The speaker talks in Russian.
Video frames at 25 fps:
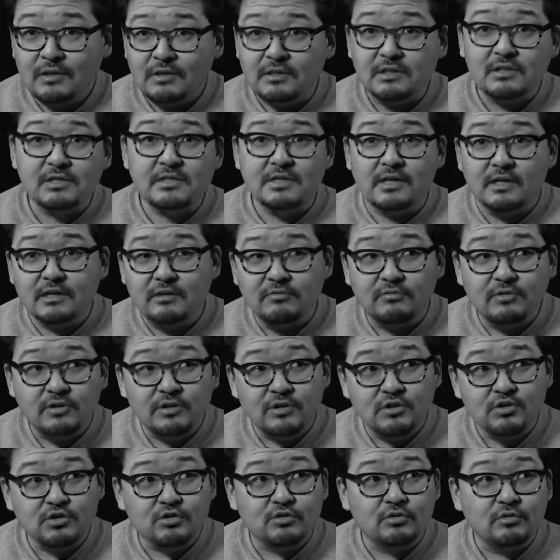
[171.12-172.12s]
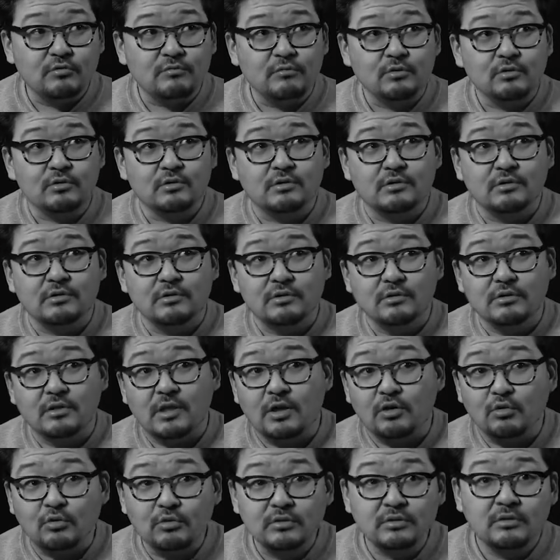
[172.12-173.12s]
Нельзя говорить, что вот э,
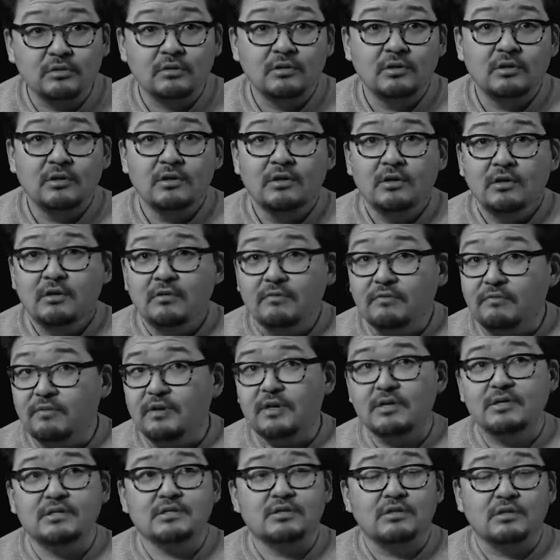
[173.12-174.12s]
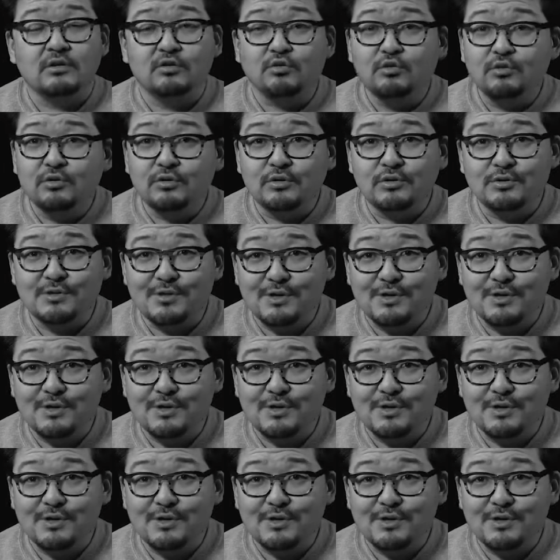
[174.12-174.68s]
народ, весь народ